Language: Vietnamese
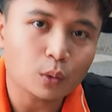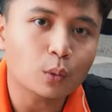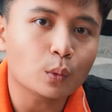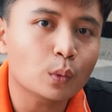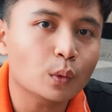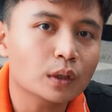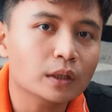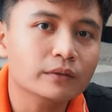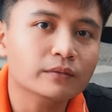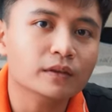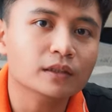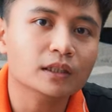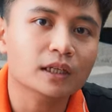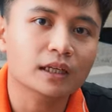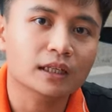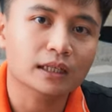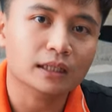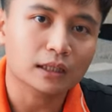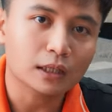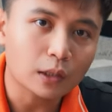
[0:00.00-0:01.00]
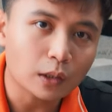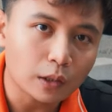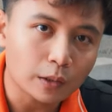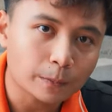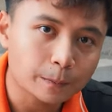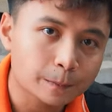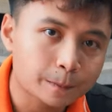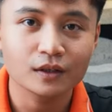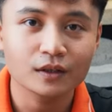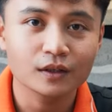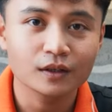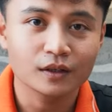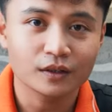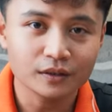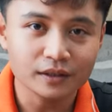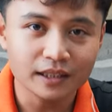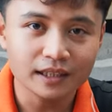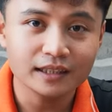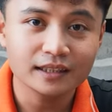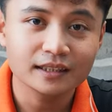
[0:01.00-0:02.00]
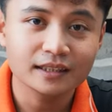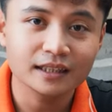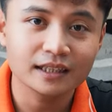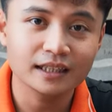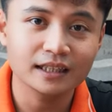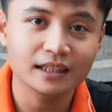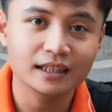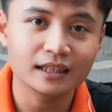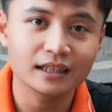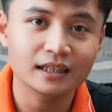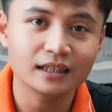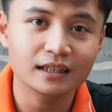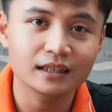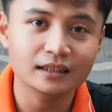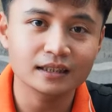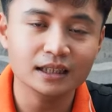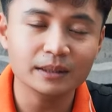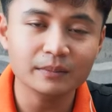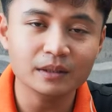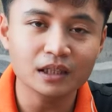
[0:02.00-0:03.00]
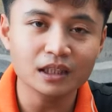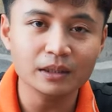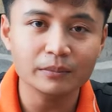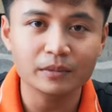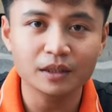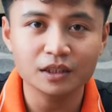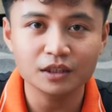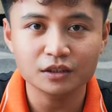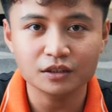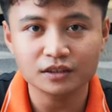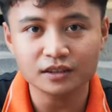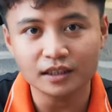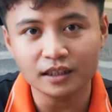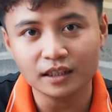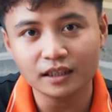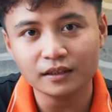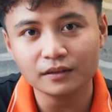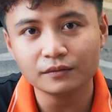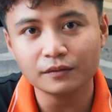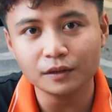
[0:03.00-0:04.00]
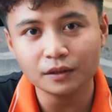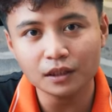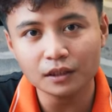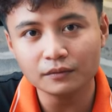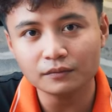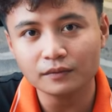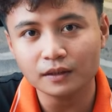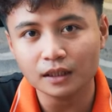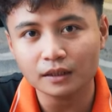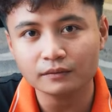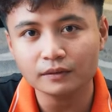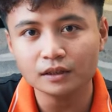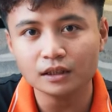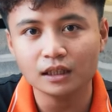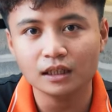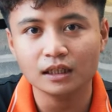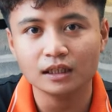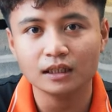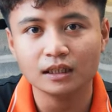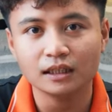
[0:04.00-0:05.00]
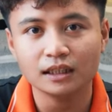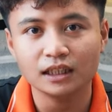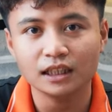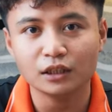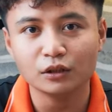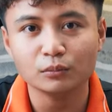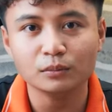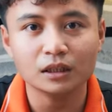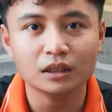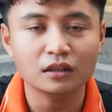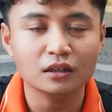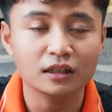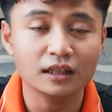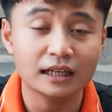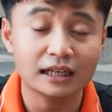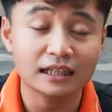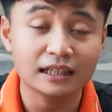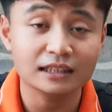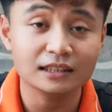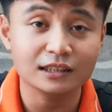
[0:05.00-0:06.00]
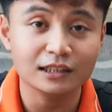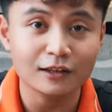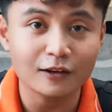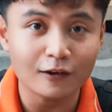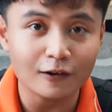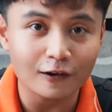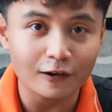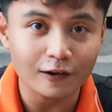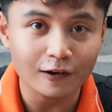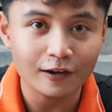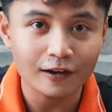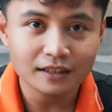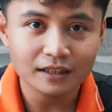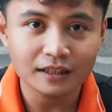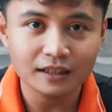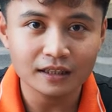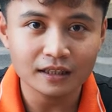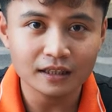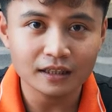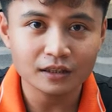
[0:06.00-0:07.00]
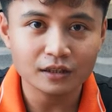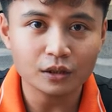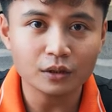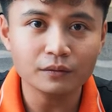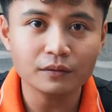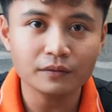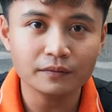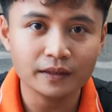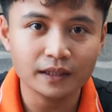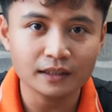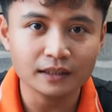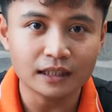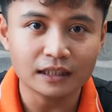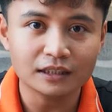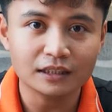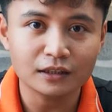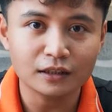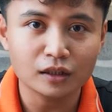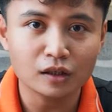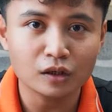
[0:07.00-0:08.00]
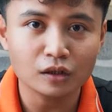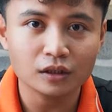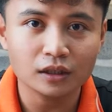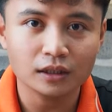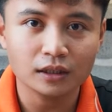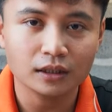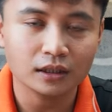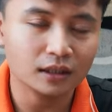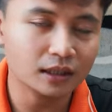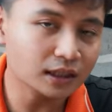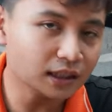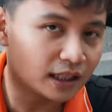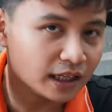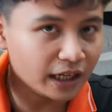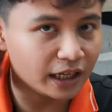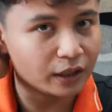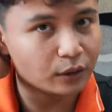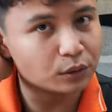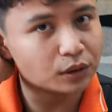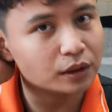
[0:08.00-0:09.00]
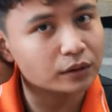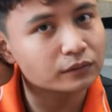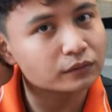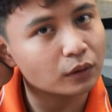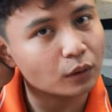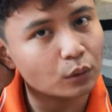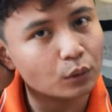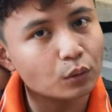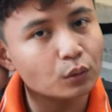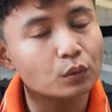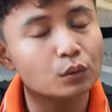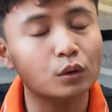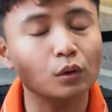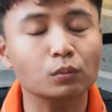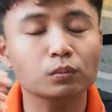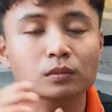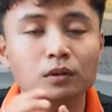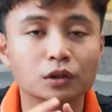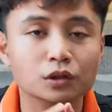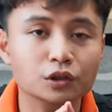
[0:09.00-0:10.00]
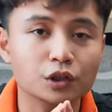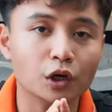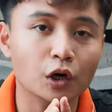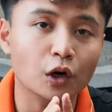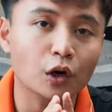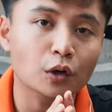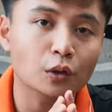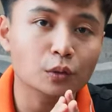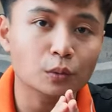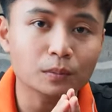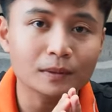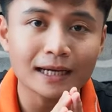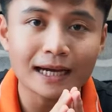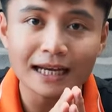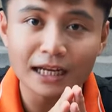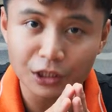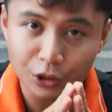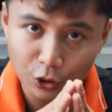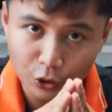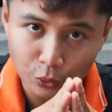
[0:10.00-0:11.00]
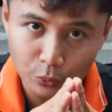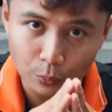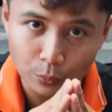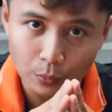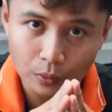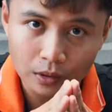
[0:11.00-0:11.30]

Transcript: của cái vấn đề đặt lo. Ok, thì à, tiếp đến thì mình sẽ phân tích về vấn đề là khi nào chúng ta nên đặt cái chân lo. Thì à, đối với việc đặt chân lo thì à, khách hàng của Thiên Vũ cũng lựa chọn cũng khá là nhiều